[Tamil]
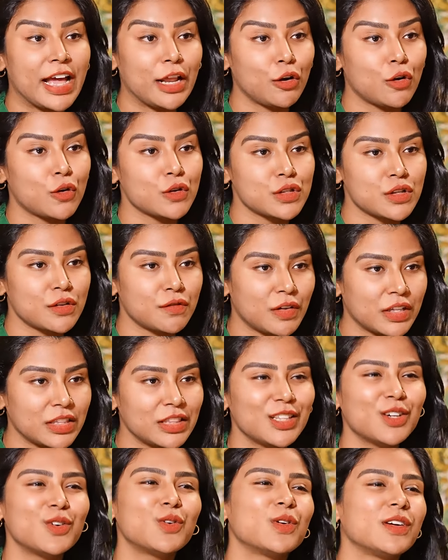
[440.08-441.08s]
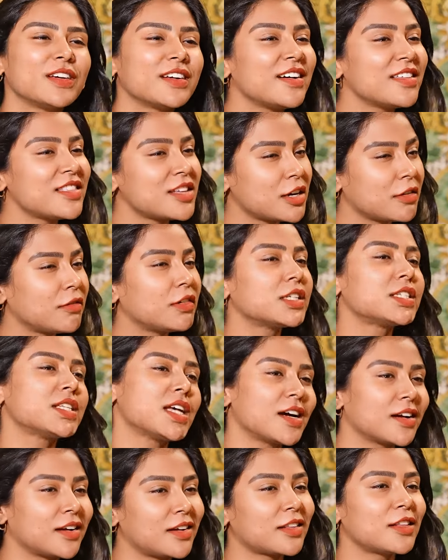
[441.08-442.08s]
ஹேர் லாஸ்ன்னு வந்தவங்களுக்கு அது ரிவர்ஸ்
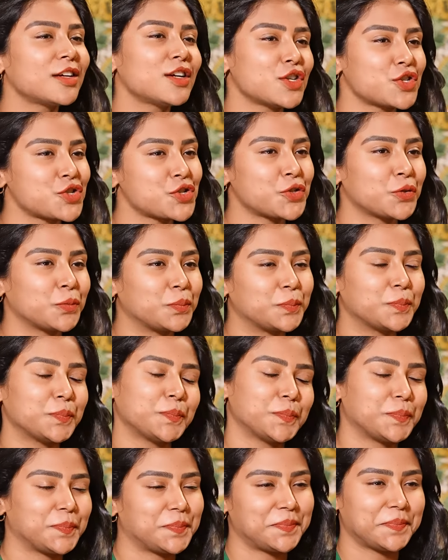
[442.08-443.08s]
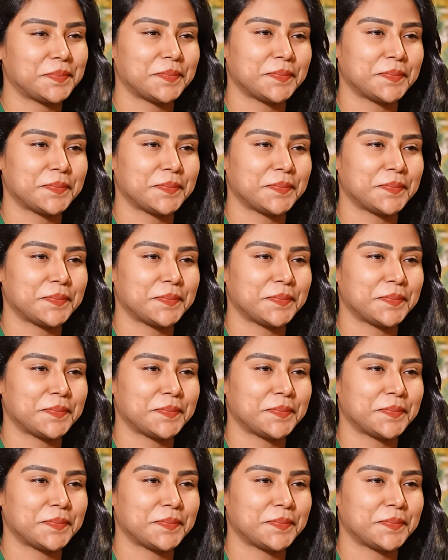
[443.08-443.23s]
ஆகிறது கஷ்டம் நிச்சயமா